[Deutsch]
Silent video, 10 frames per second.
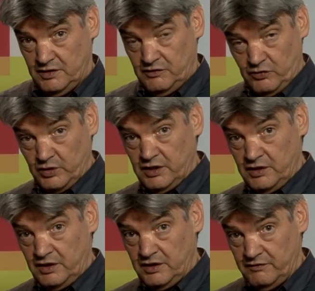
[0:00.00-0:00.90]
in
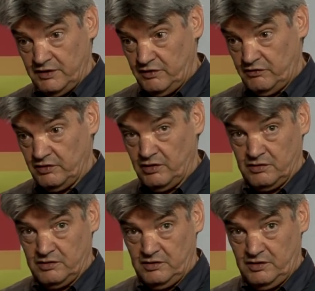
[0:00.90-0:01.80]
solchen Dingen, wenn ich
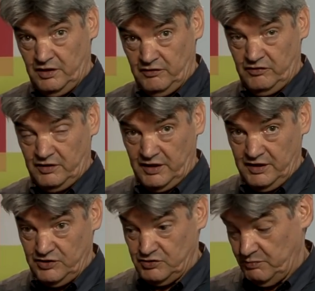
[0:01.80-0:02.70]
sage, ich esse
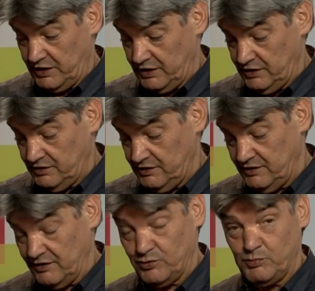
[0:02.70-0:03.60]
gerne Spaghetti,
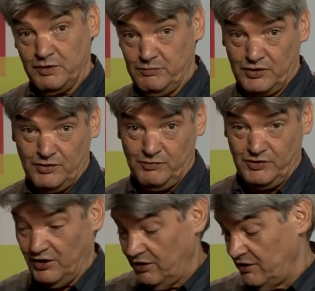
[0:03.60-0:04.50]
na gut, bei mir
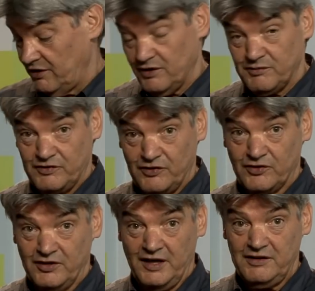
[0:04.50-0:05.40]
kommt ja, aber wenn es
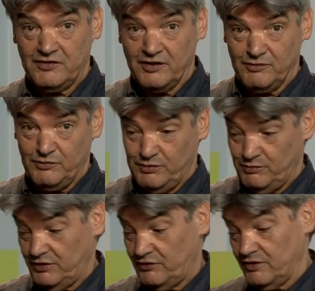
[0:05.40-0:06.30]
jetzt da Nein sagen würde,
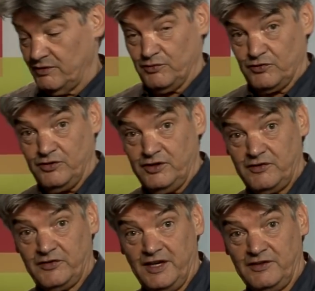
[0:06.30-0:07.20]
würde ich sagen, was soll denn
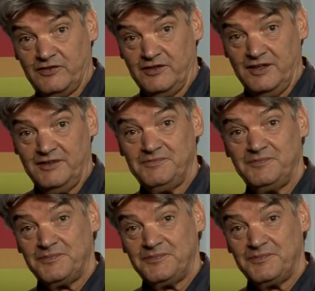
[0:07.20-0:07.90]
das heißen? Ne?